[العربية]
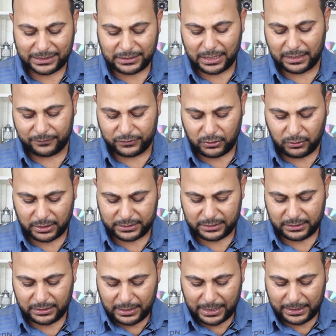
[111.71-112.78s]
هتعرف
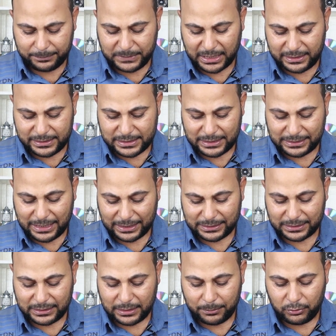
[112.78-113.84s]
دلوقتي هنبدأ ننزل
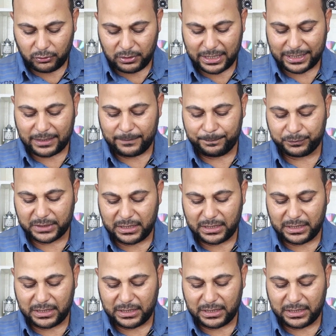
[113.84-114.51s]
تحت كده بيقول لك